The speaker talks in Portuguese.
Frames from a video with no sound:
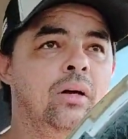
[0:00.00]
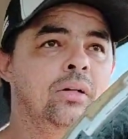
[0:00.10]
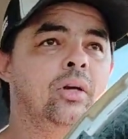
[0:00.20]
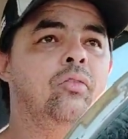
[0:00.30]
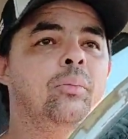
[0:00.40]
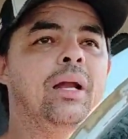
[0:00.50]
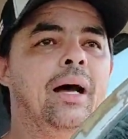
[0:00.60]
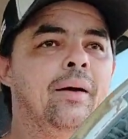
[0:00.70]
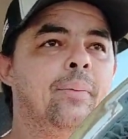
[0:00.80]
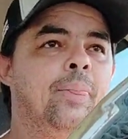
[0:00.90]
Então vamos
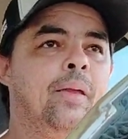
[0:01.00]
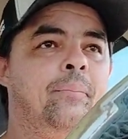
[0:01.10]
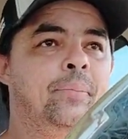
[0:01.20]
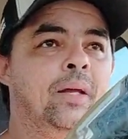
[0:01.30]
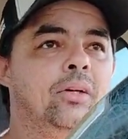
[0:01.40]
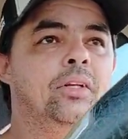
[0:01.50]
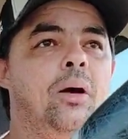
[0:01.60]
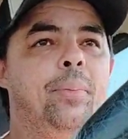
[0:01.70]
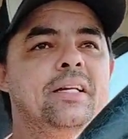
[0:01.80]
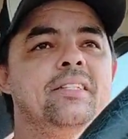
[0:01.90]
lá. Eu tenho
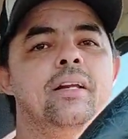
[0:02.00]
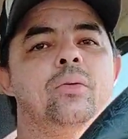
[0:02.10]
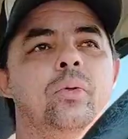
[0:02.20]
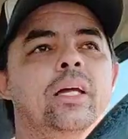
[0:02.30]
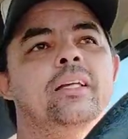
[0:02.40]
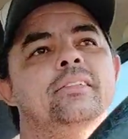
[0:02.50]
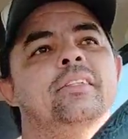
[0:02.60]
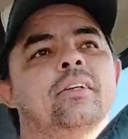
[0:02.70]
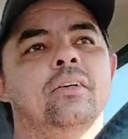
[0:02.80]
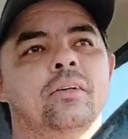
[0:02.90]
uma parceria com ele
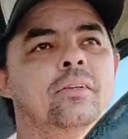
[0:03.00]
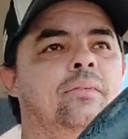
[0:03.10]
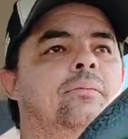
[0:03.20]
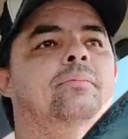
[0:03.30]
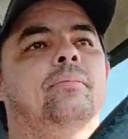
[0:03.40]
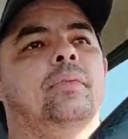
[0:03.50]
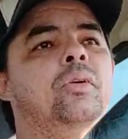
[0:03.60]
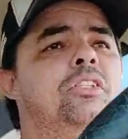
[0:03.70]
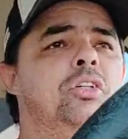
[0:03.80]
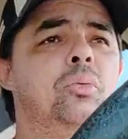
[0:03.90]
assim, ó. Eu
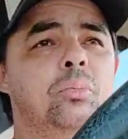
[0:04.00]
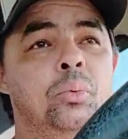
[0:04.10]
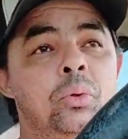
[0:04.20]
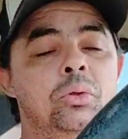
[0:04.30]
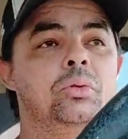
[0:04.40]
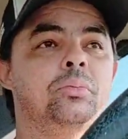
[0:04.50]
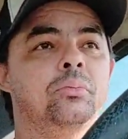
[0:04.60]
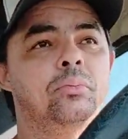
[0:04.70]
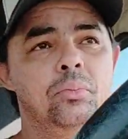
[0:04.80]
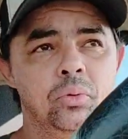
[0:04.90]
indico muito,
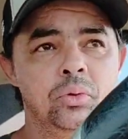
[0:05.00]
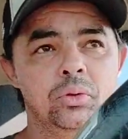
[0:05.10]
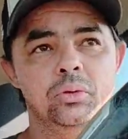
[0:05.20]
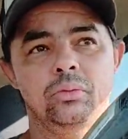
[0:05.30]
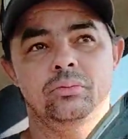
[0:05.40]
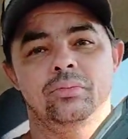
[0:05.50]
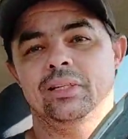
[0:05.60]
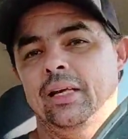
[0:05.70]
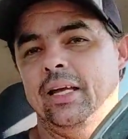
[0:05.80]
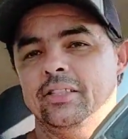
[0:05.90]
muito
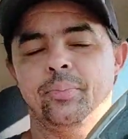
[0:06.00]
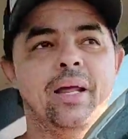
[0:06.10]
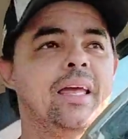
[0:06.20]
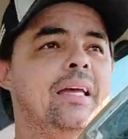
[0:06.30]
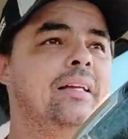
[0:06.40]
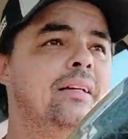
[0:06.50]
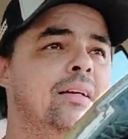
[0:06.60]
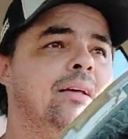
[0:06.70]
clientes para ele.